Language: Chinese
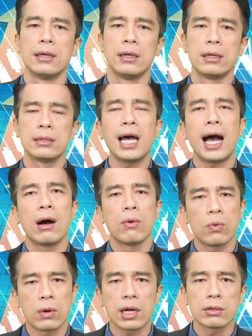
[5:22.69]
那
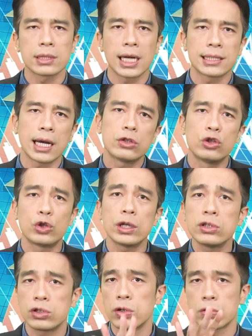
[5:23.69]
我告诉大家，
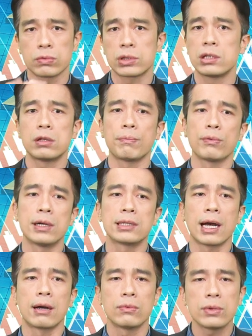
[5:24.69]
全球股市都不会
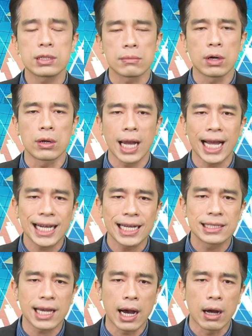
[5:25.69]
涨。为什么？来看
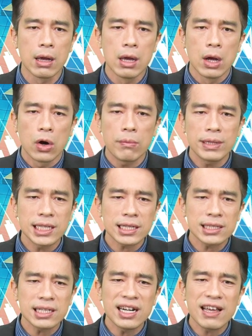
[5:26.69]
一下，我们这
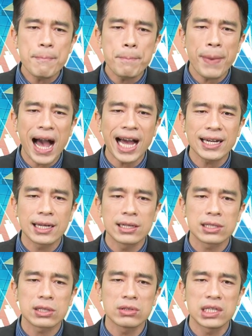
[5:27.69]
个是零八年
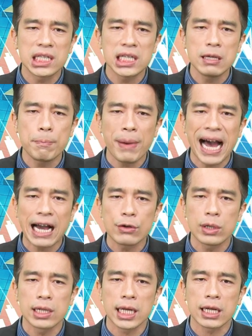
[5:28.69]
的时候七八
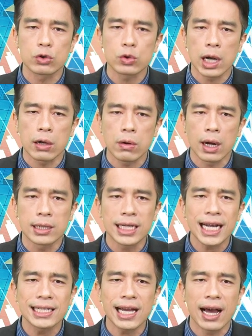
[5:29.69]
月的一个状况。你
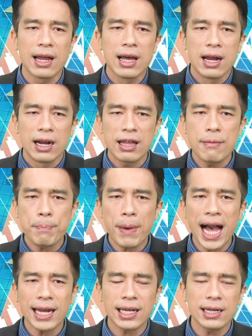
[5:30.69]
看一下，零
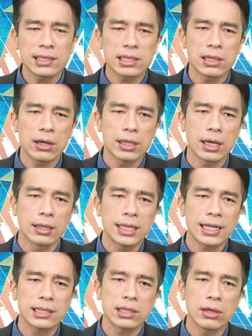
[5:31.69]
八年的时候呢，
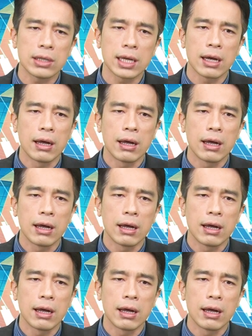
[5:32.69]
那个时候呢，